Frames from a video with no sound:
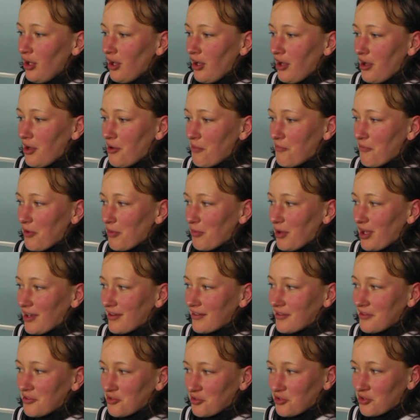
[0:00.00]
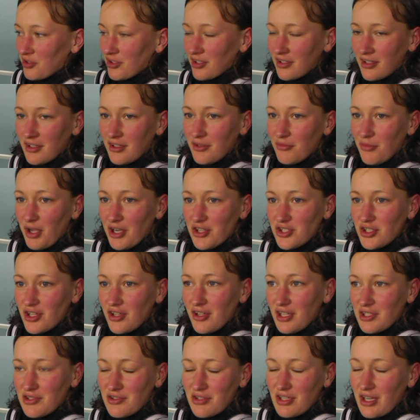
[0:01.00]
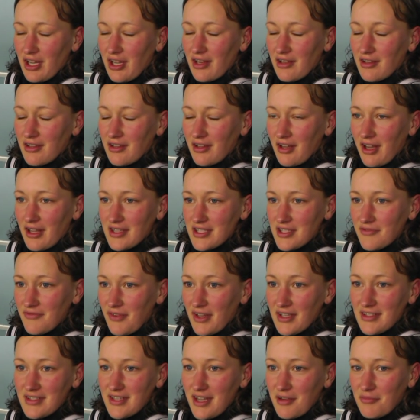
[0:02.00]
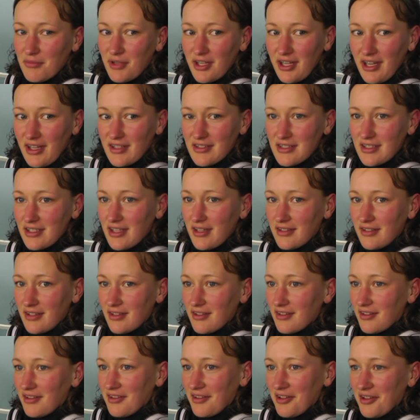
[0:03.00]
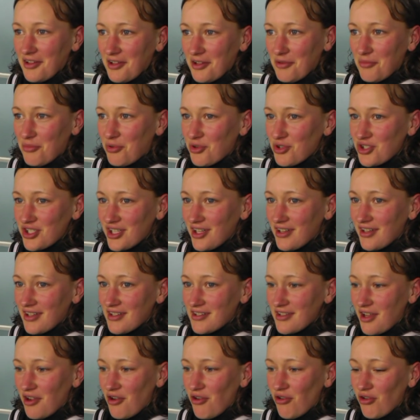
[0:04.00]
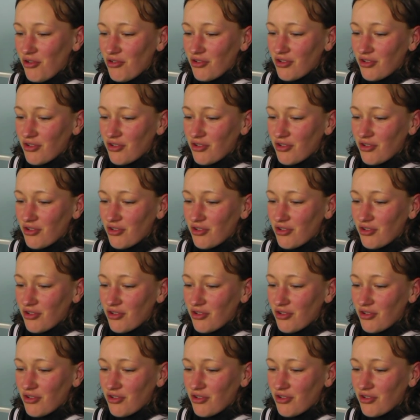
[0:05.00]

Ähm, wenn man eine Mannschaft, also eine, eine, ganze Wand sagen wir mal, gegen sich hat, dann äh, pusht einen das auch.